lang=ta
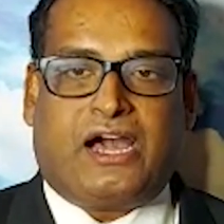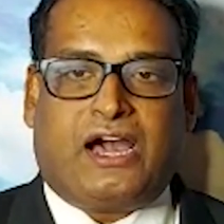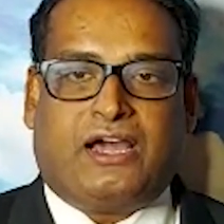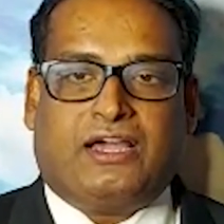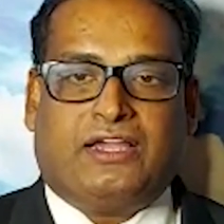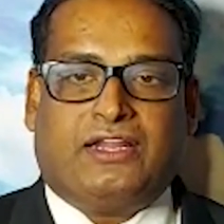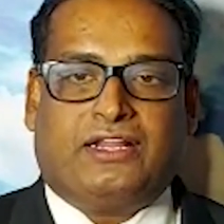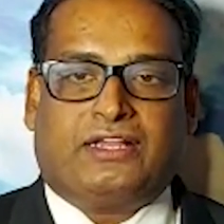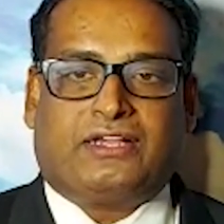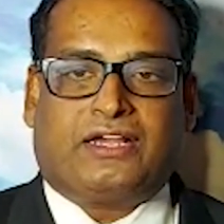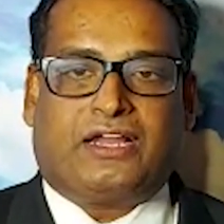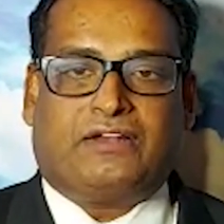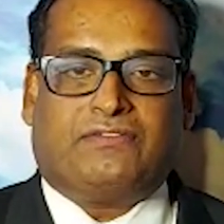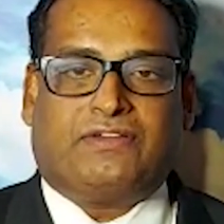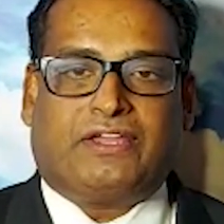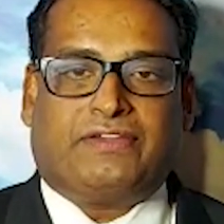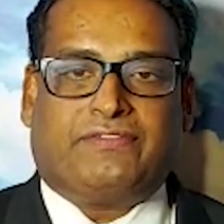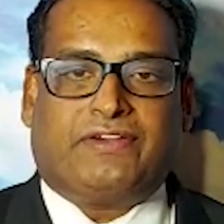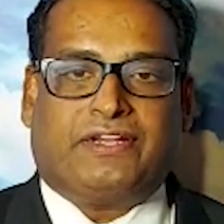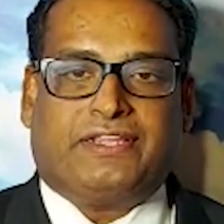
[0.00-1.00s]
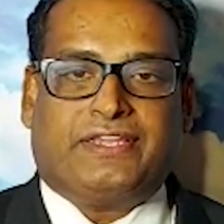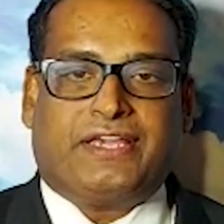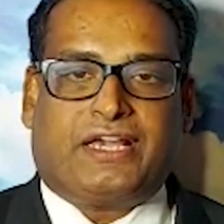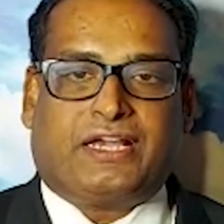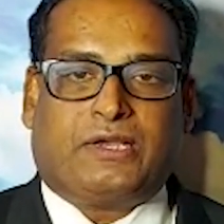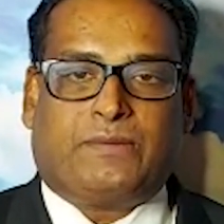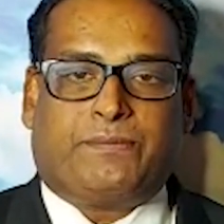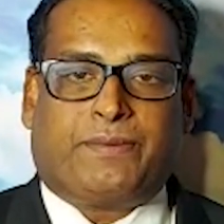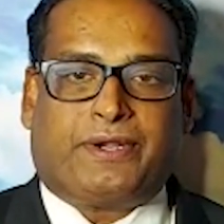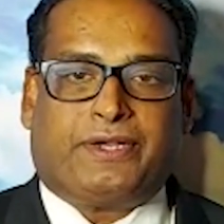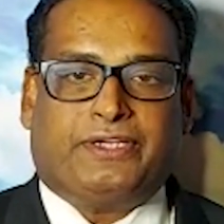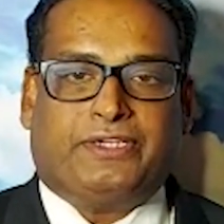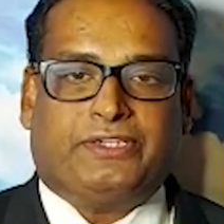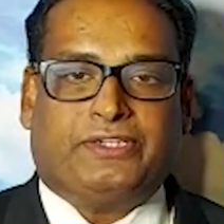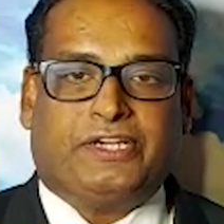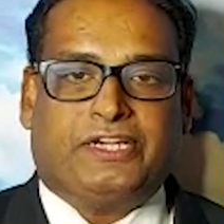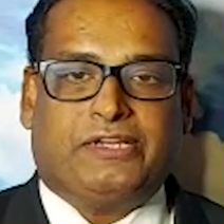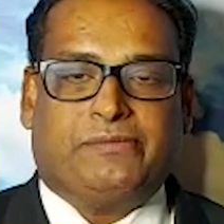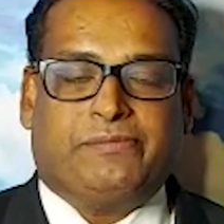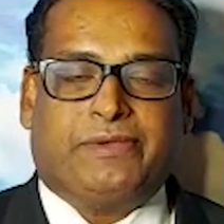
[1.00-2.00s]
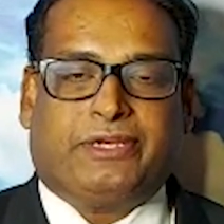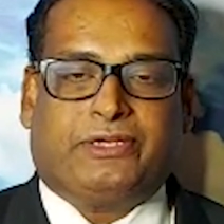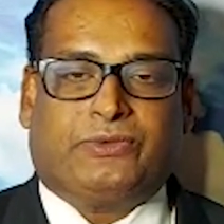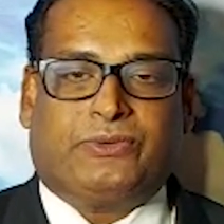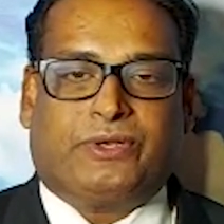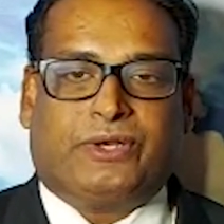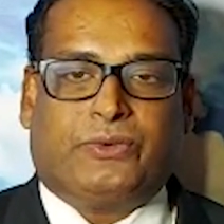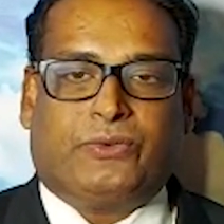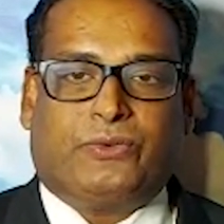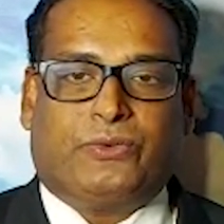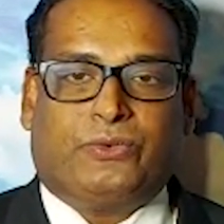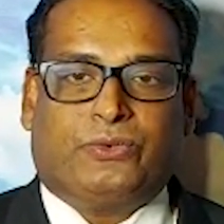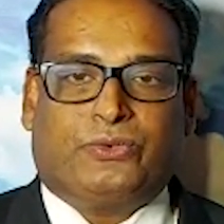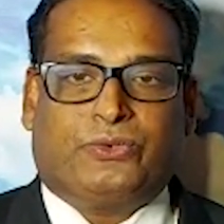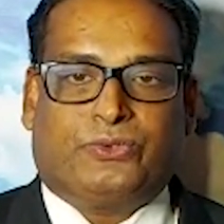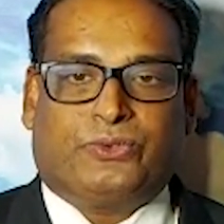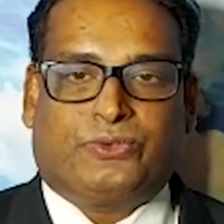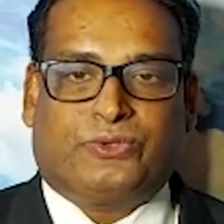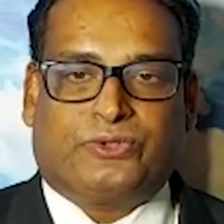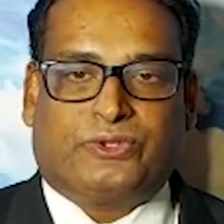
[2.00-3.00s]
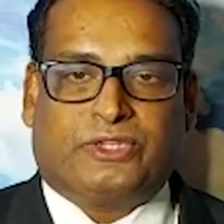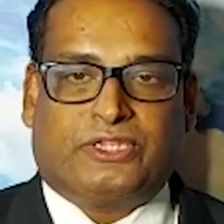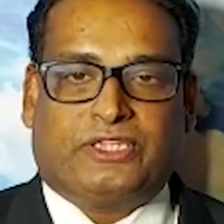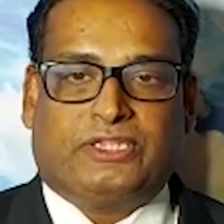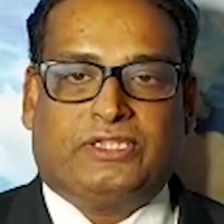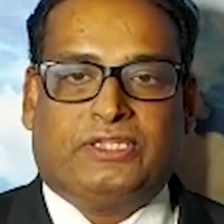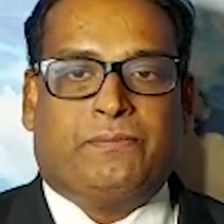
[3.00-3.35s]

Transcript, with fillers: ஆங்கில கால்வாய் வழியாக படகுகளில் மேற்கொண்ட ஒரு தொகுதி